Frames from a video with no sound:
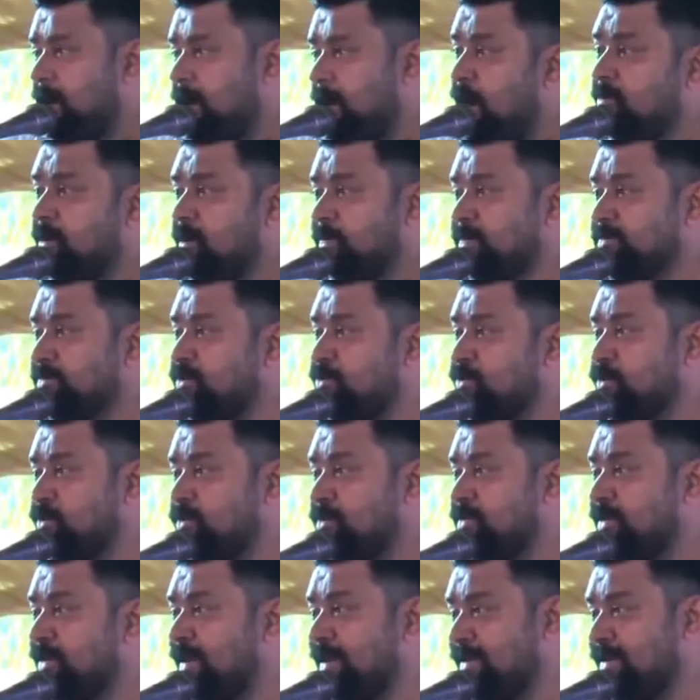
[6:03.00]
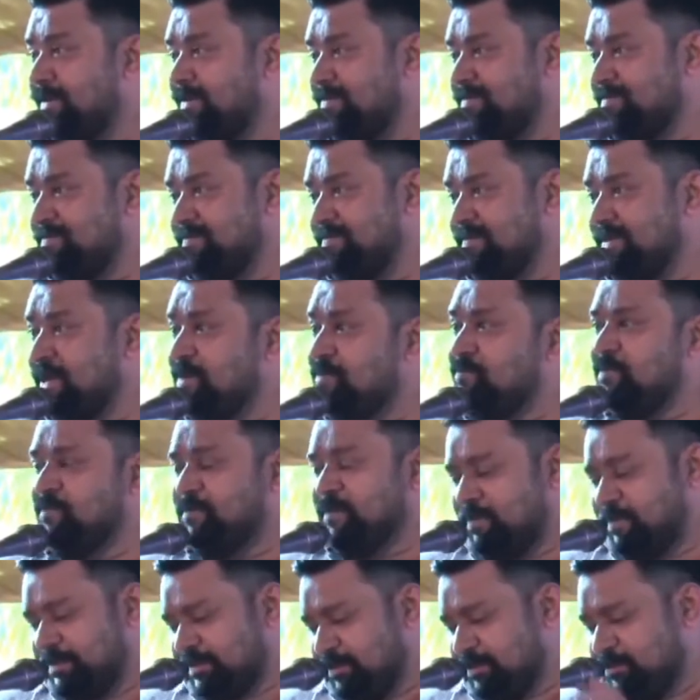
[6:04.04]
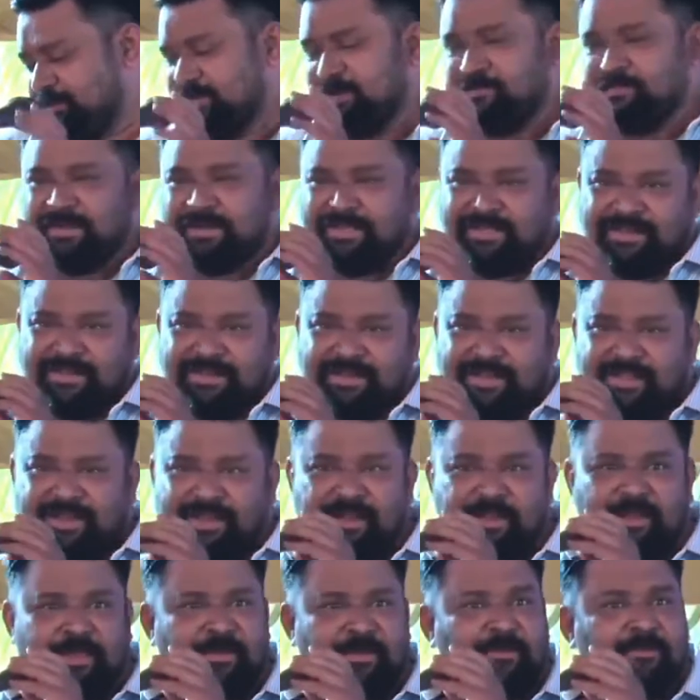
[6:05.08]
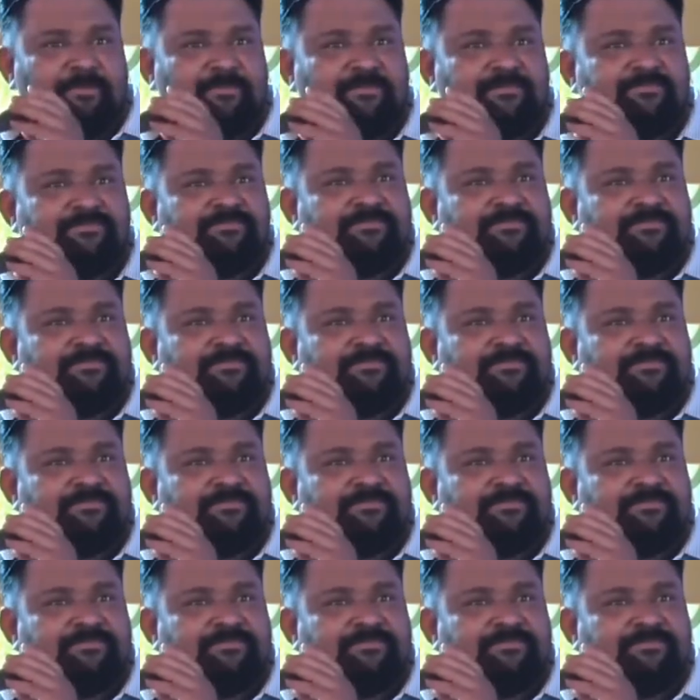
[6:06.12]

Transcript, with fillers: ஆம்பளை பசங்க கூட ஒத்துக்கிறானுங்க ஏன் பொம்பளை பசங்க ஒத்துக்க மாட்டேங்கிறீங்க நிறைய நேரம்